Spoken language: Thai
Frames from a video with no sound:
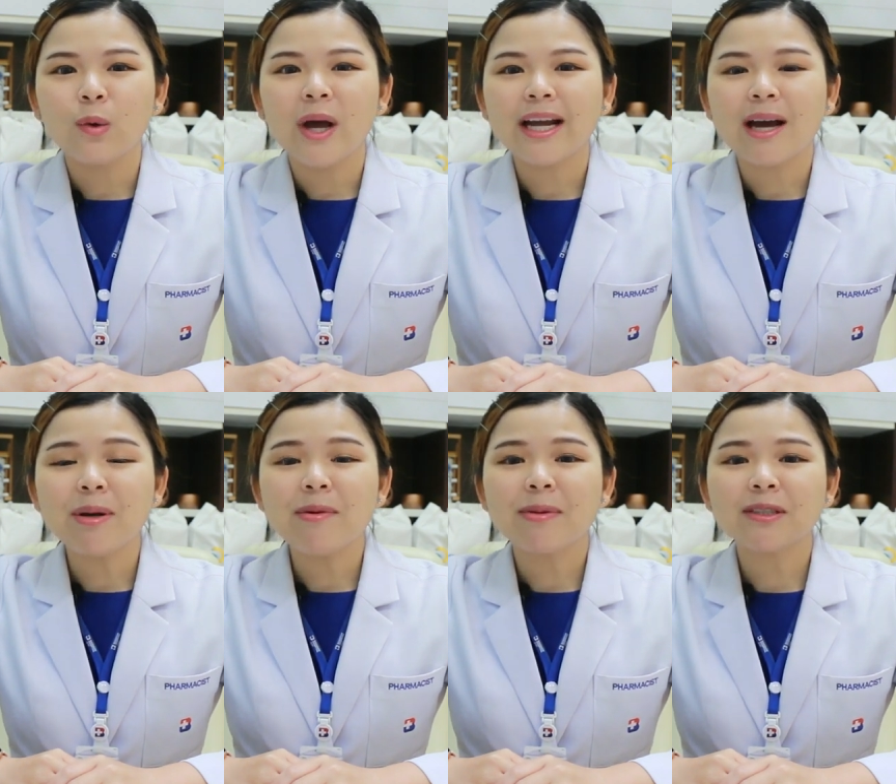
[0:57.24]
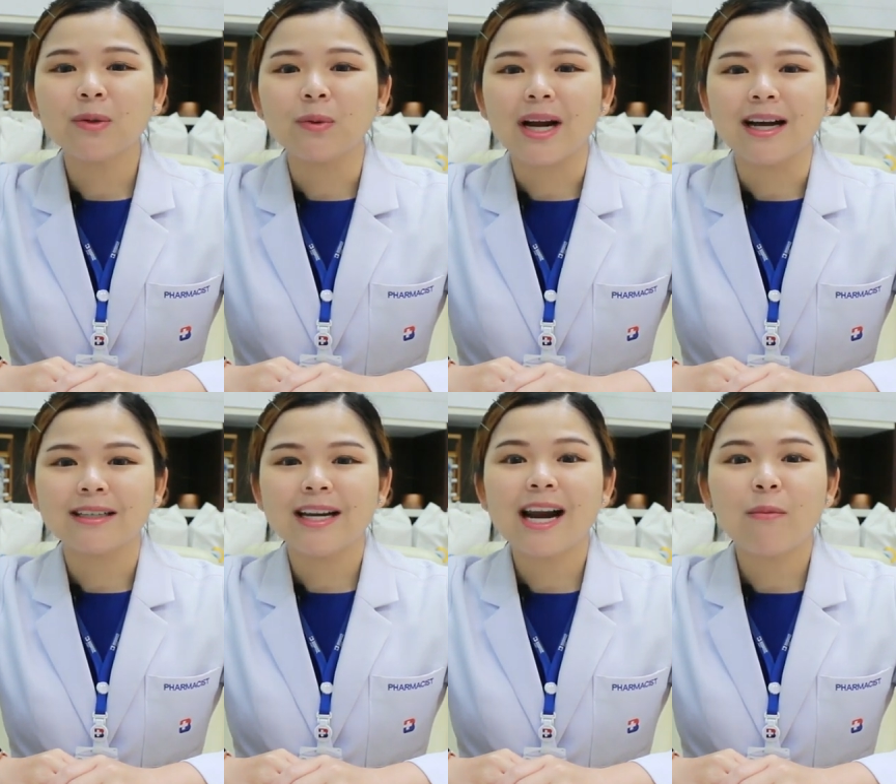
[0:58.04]
โดยอาการไม่พึงประสงค์หลัง
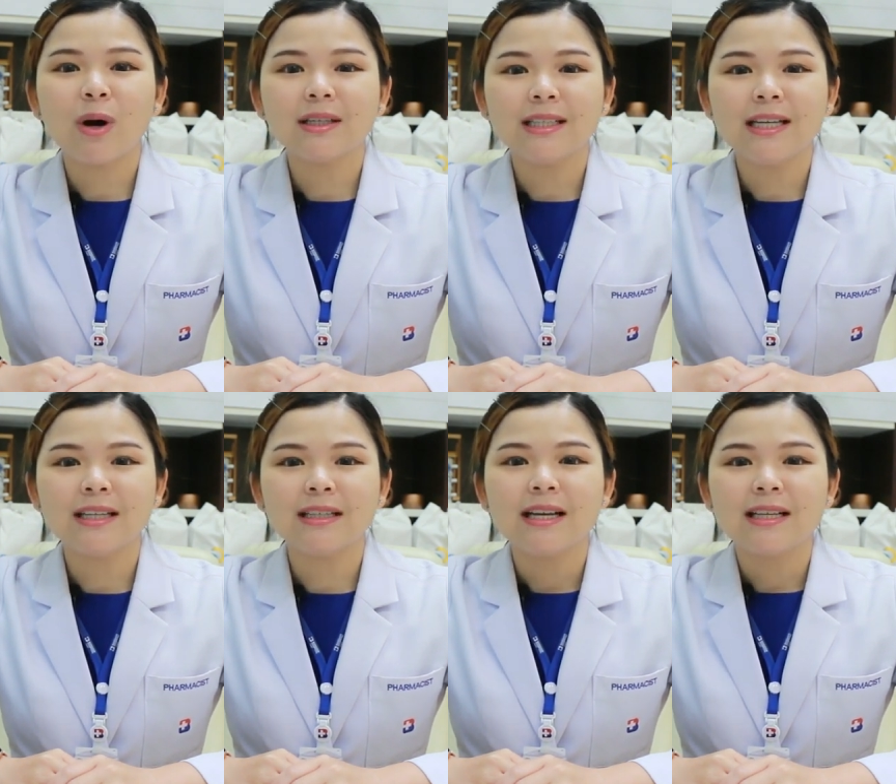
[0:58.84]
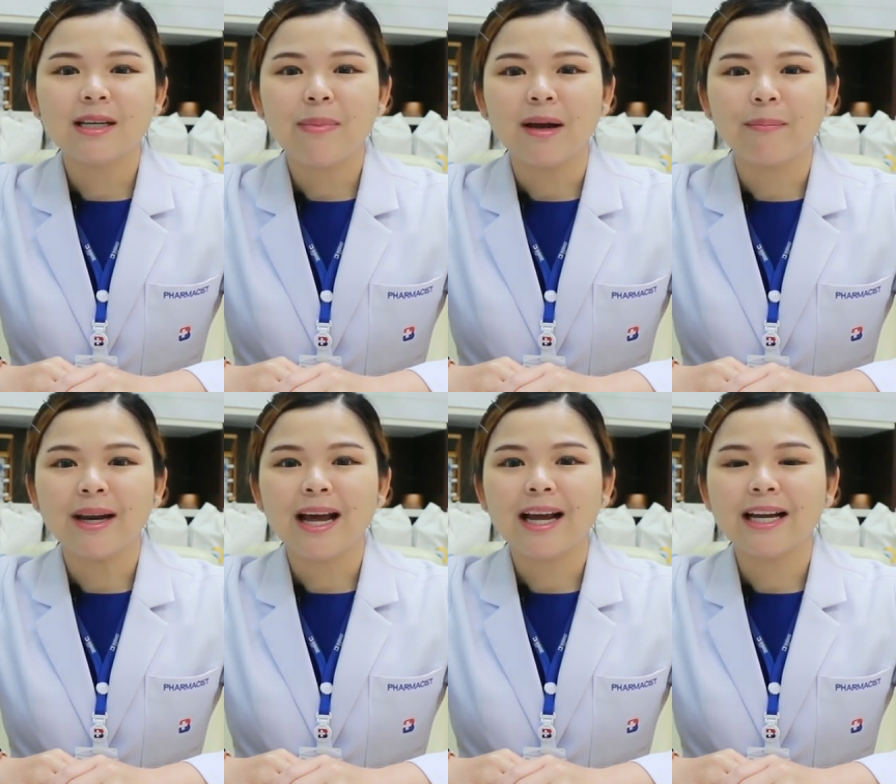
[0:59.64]
ได้รับวัคซีนจะแบ่งเป็
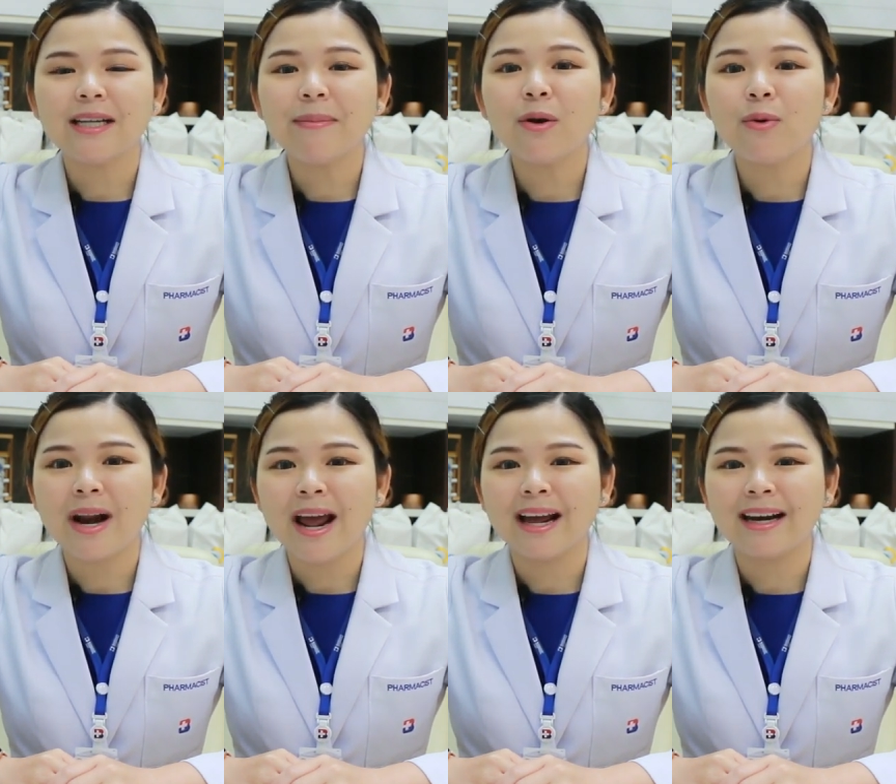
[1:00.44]
นอาการที่ไม่รุนแรง